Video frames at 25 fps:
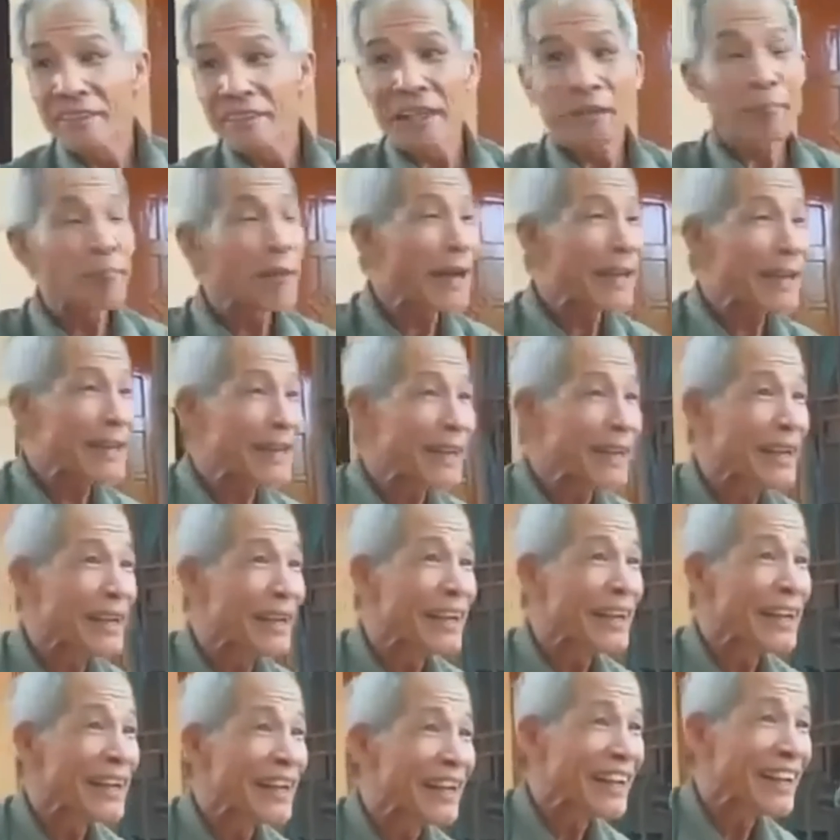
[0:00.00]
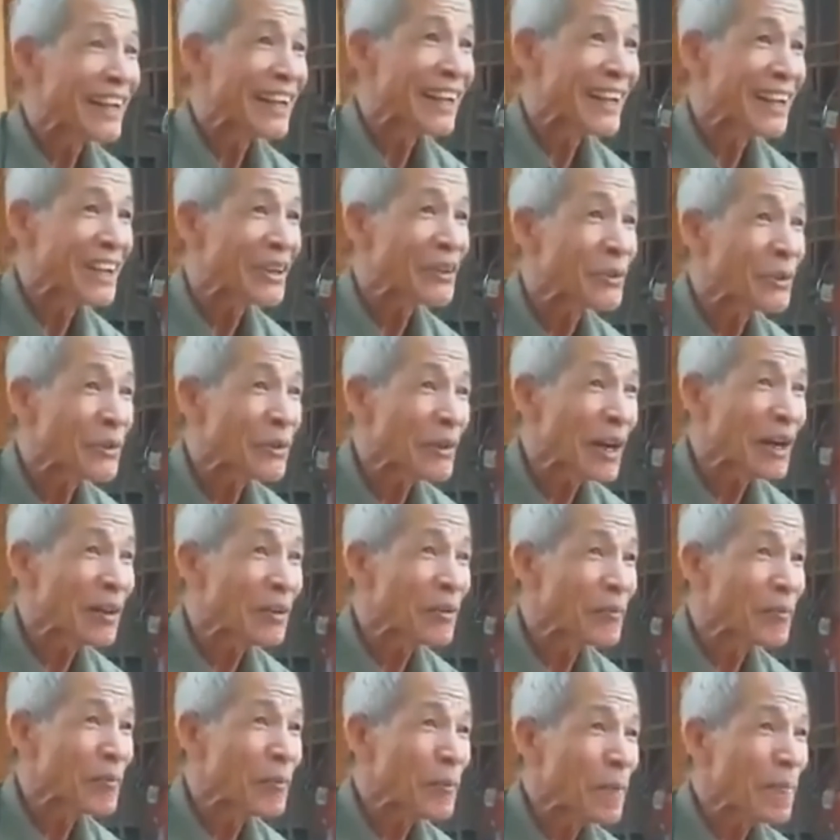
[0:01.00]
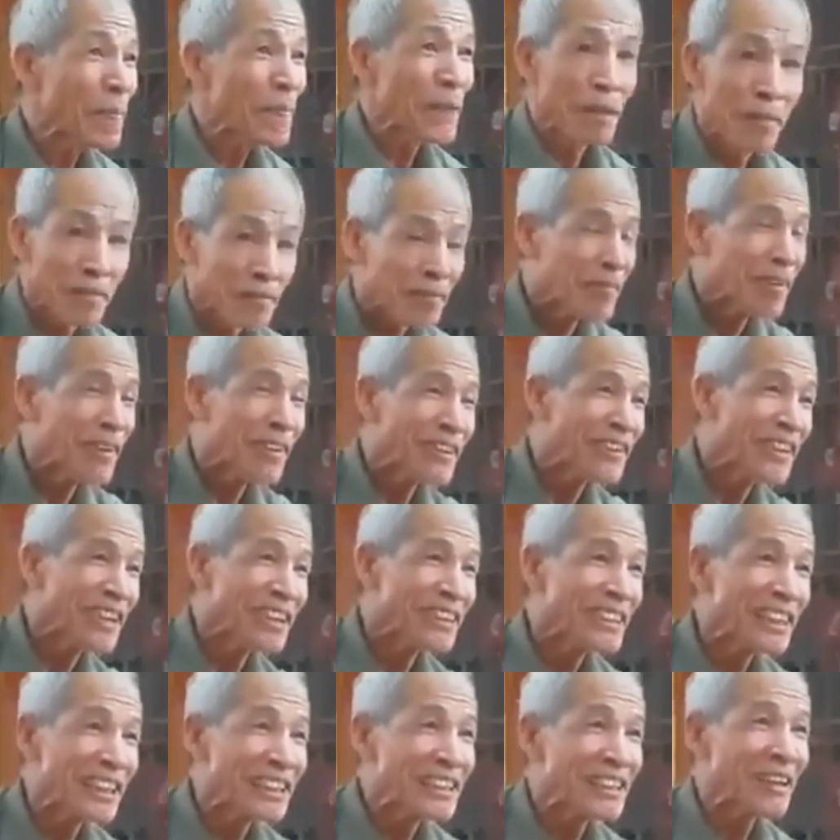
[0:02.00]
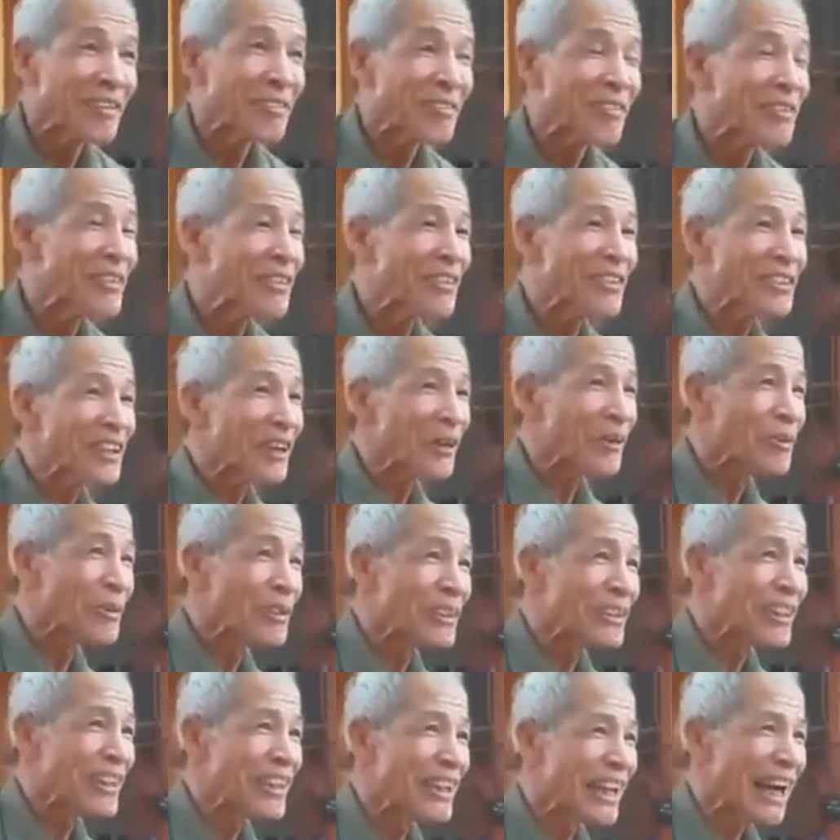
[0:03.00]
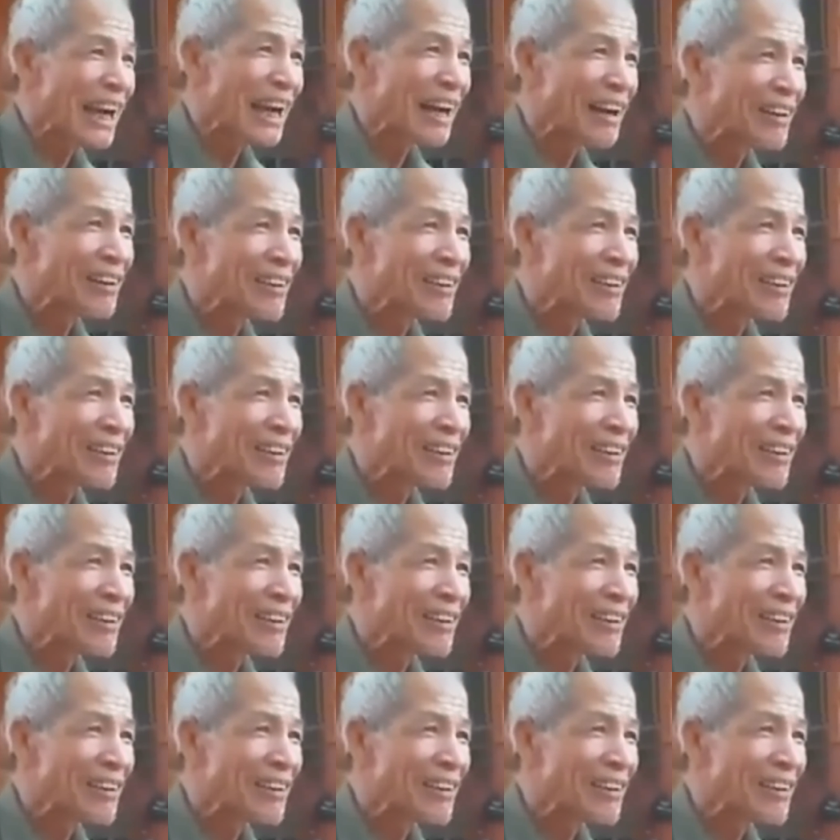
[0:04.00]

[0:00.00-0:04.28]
xe máy có đúng không người dân ở trong nó giàu như thế nào